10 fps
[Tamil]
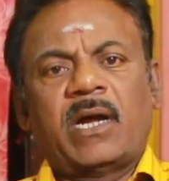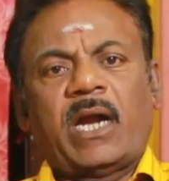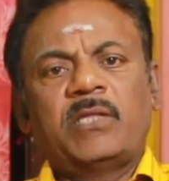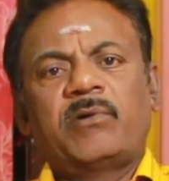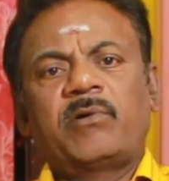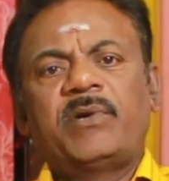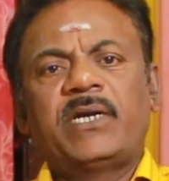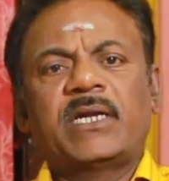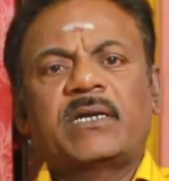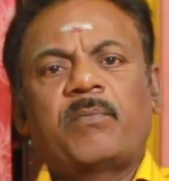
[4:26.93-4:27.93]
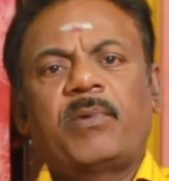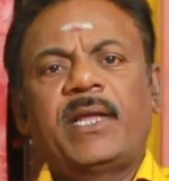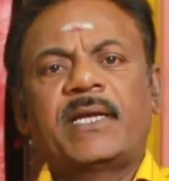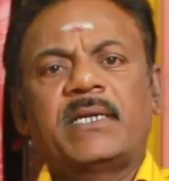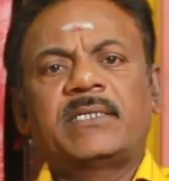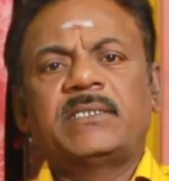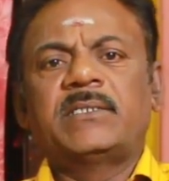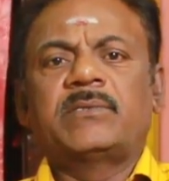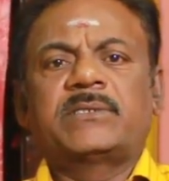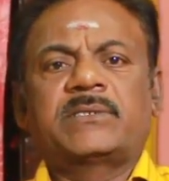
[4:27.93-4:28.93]
அல்லது உங்கள் வீட்டில் இருக்க பிள்ளைங்களுக்கு
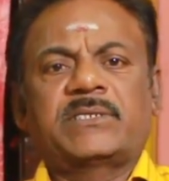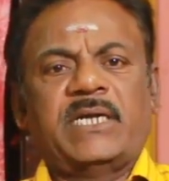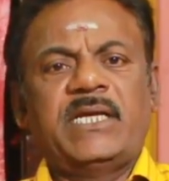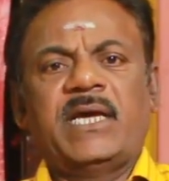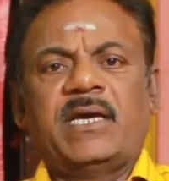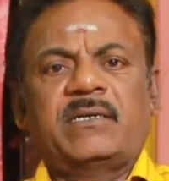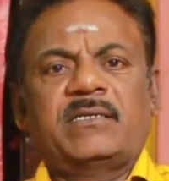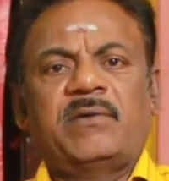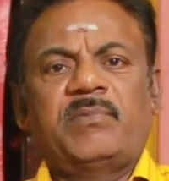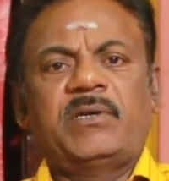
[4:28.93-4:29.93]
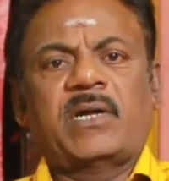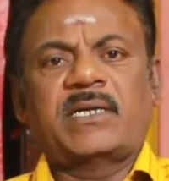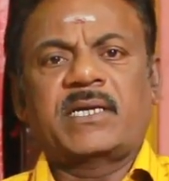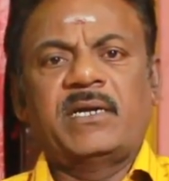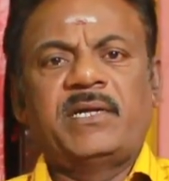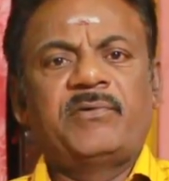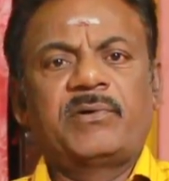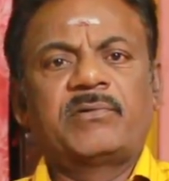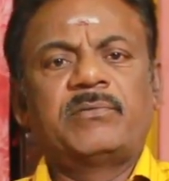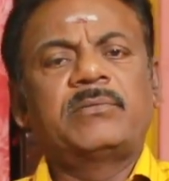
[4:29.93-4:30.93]
சனி ஞாயிறு எப்படியும் அன்றைக்கி லீவ்
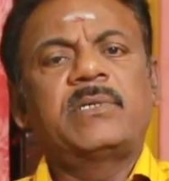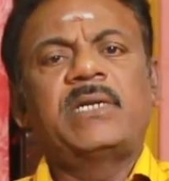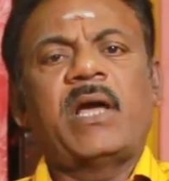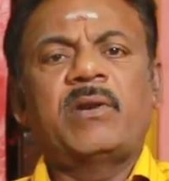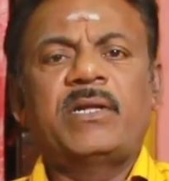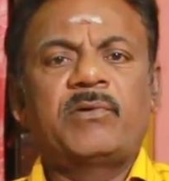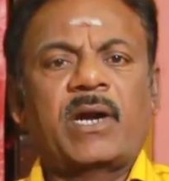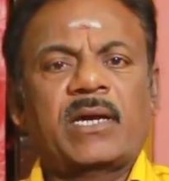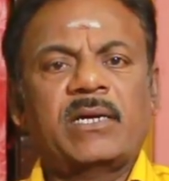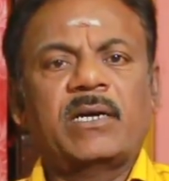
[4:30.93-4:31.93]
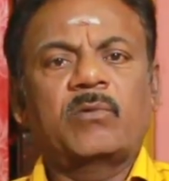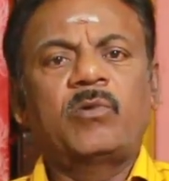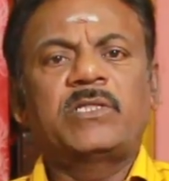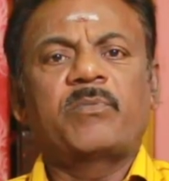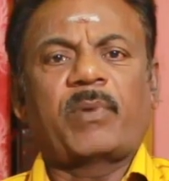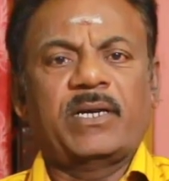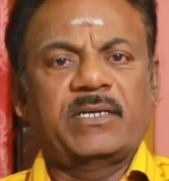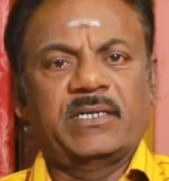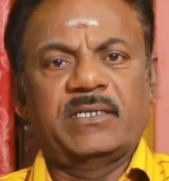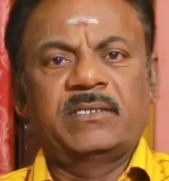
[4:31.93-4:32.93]
இருக்கும் லீவு காலங்களில் கொடுத்து
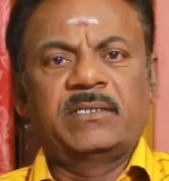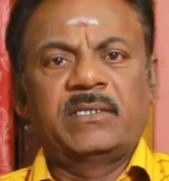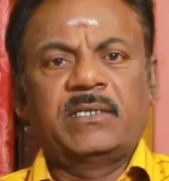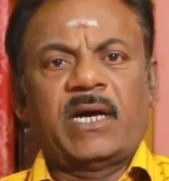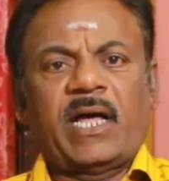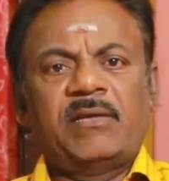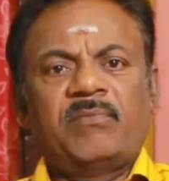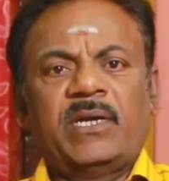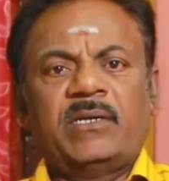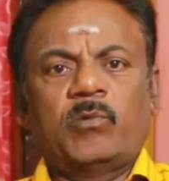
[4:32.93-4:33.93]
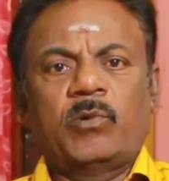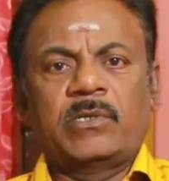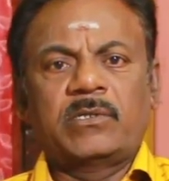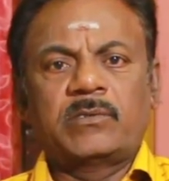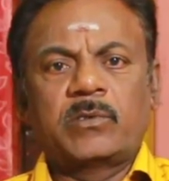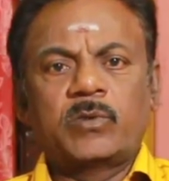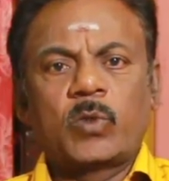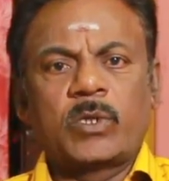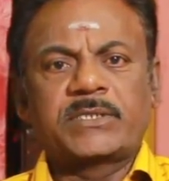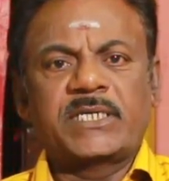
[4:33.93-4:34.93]
பழகுங்க அதே மாதிரி ஒரு
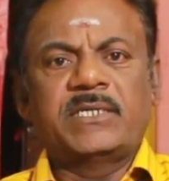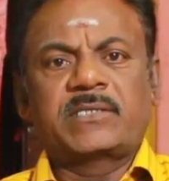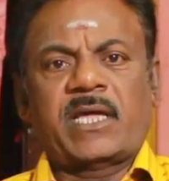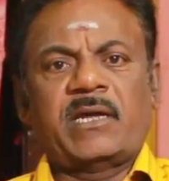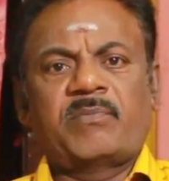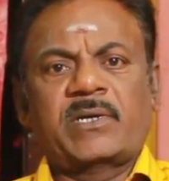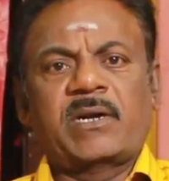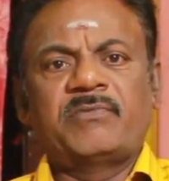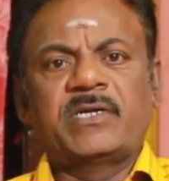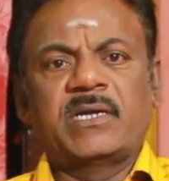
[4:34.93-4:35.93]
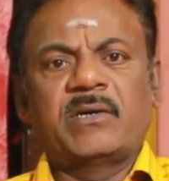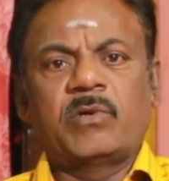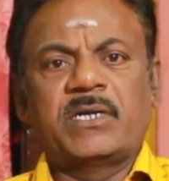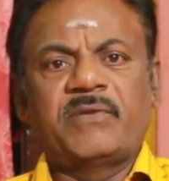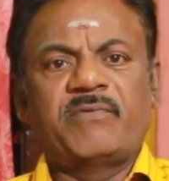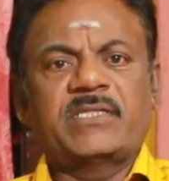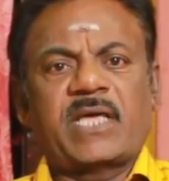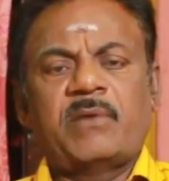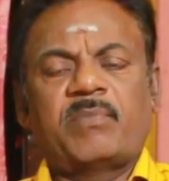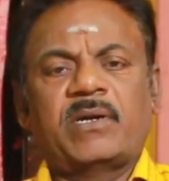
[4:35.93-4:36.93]
தோசையை தயார் பண்ணாலும் வீட்டில் ஒரு டிஃபன்
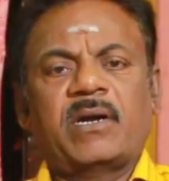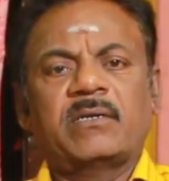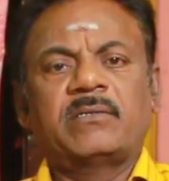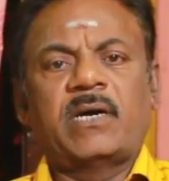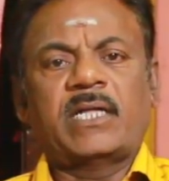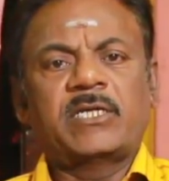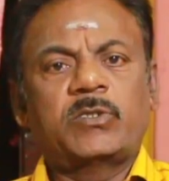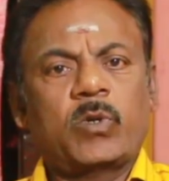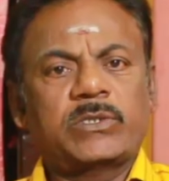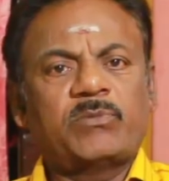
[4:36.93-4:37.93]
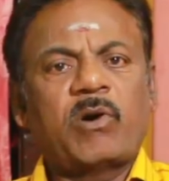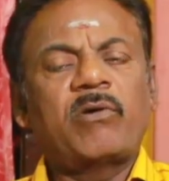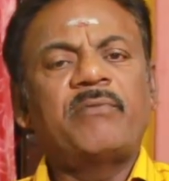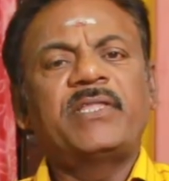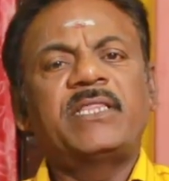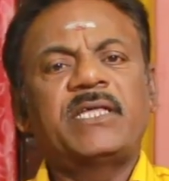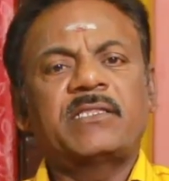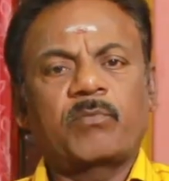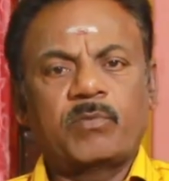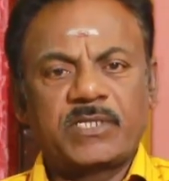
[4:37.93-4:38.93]
தயார் பண்ணாலும் அந்த தோசை மாவில்
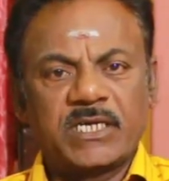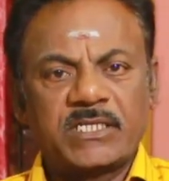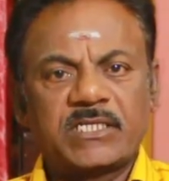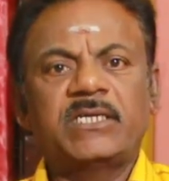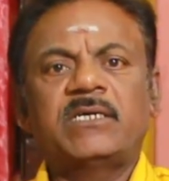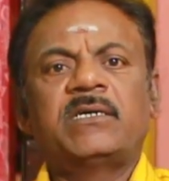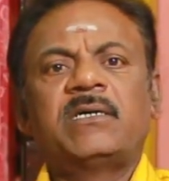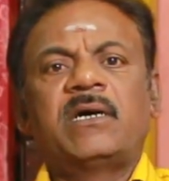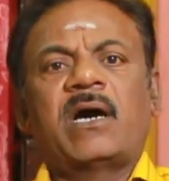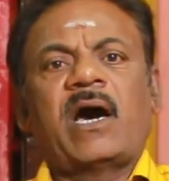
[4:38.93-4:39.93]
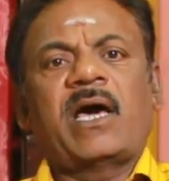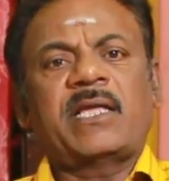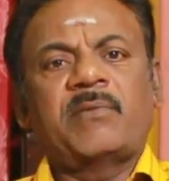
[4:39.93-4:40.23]
வெந்தயத்தை சேர்த்து அரைக்க